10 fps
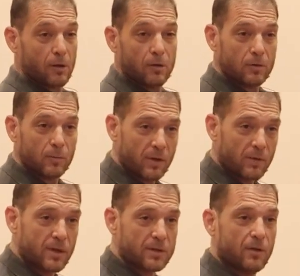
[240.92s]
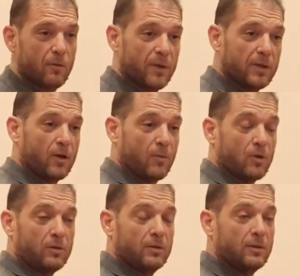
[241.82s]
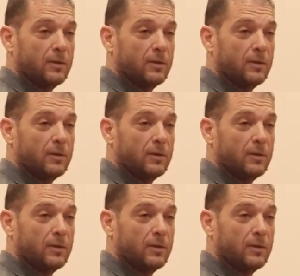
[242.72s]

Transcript: claro, yo podría hacer una serie completa, ¿cómo no?